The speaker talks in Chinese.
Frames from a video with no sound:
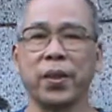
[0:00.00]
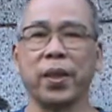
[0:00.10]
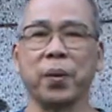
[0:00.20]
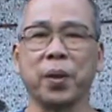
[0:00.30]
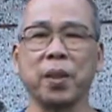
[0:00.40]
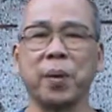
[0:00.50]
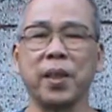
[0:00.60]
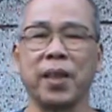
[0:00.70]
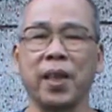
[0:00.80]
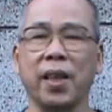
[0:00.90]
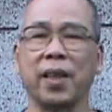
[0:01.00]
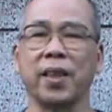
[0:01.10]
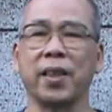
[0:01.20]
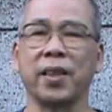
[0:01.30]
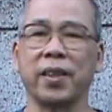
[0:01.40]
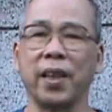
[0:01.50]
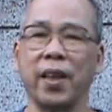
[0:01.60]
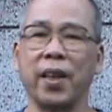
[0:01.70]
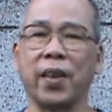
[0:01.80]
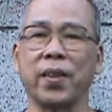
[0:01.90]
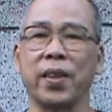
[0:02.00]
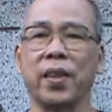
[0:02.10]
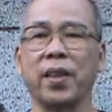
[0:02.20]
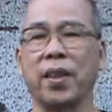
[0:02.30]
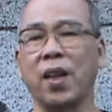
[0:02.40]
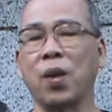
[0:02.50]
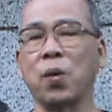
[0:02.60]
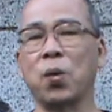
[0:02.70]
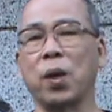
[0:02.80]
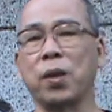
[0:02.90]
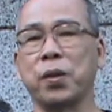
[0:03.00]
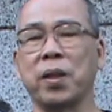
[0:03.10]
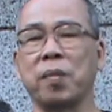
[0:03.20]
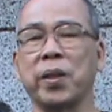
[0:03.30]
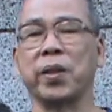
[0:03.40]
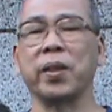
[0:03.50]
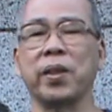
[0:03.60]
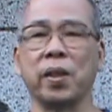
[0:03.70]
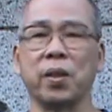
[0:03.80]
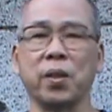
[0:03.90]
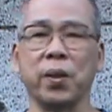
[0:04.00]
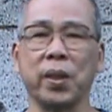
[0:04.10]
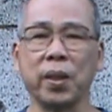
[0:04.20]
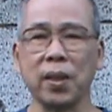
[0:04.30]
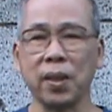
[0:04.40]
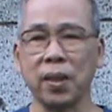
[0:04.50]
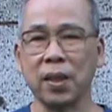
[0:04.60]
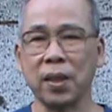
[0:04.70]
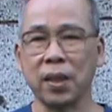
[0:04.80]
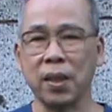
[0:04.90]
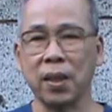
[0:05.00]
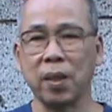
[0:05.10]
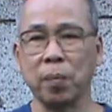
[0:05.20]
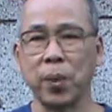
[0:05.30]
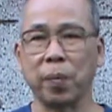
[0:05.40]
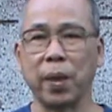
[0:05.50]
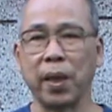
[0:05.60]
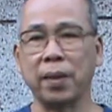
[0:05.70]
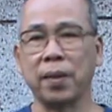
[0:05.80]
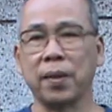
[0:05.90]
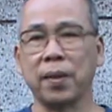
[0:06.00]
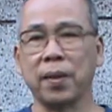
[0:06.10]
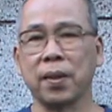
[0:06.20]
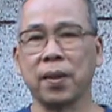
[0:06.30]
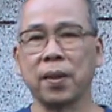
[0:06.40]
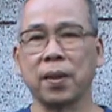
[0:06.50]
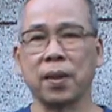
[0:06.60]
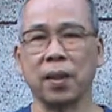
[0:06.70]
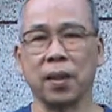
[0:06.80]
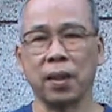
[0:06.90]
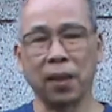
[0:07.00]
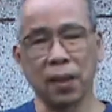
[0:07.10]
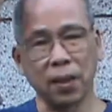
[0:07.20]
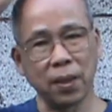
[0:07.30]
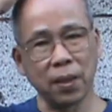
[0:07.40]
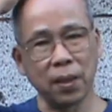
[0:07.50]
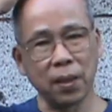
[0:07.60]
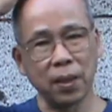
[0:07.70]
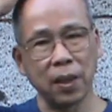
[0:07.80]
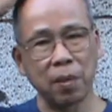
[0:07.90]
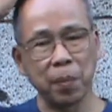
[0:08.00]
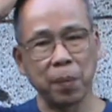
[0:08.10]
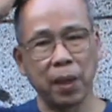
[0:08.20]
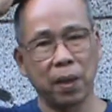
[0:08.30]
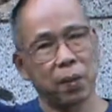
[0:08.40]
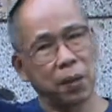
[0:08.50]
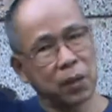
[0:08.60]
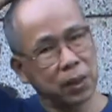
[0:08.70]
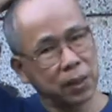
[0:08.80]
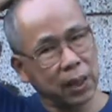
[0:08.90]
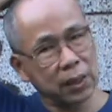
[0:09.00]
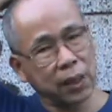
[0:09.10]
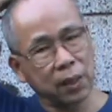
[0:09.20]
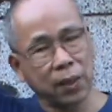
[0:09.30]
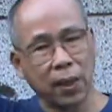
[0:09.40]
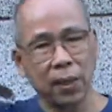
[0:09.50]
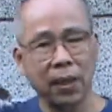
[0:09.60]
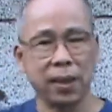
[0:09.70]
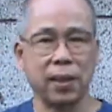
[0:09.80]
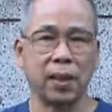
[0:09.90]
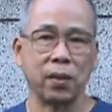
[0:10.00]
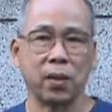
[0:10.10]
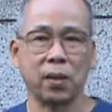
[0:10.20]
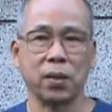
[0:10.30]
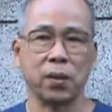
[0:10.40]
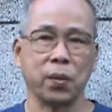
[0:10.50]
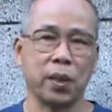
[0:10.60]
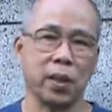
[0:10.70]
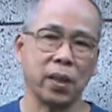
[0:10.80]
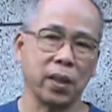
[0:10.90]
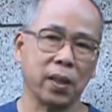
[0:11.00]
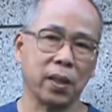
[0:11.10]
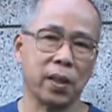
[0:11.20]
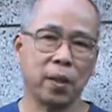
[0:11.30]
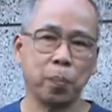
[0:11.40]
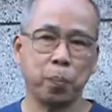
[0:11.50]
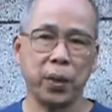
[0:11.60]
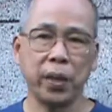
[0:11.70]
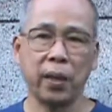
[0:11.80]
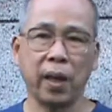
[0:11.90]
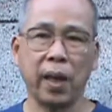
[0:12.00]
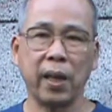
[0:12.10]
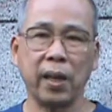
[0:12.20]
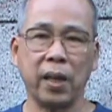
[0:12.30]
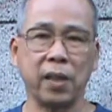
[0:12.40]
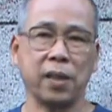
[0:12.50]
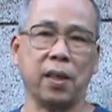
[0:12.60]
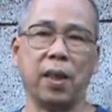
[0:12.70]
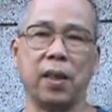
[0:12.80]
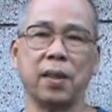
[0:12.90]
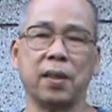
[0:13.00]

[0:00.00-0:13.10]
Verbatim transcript: 哎，我这边再再聊一个哈，老吴管理学里面有一个叫所谓的个人品牌。呃，个人品牌，如果是讲起来的话，应该是讲说所谓的 PIS 哈，